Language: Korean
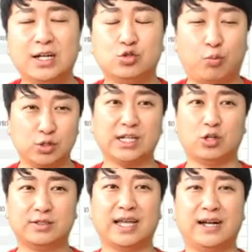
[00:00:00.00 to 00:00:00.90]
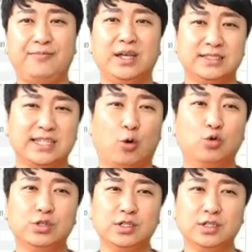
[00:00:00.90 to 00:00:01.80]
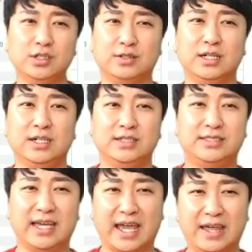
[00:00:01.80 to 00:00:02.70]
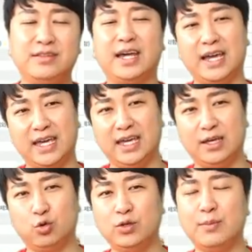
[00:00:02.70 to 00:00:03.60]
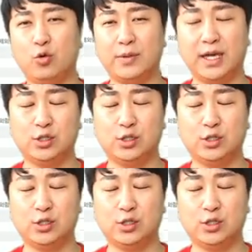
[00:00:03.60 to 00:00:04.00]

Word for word: 좀 보장이 넓다. 자, 오늘은 이제 N사의 손해보험의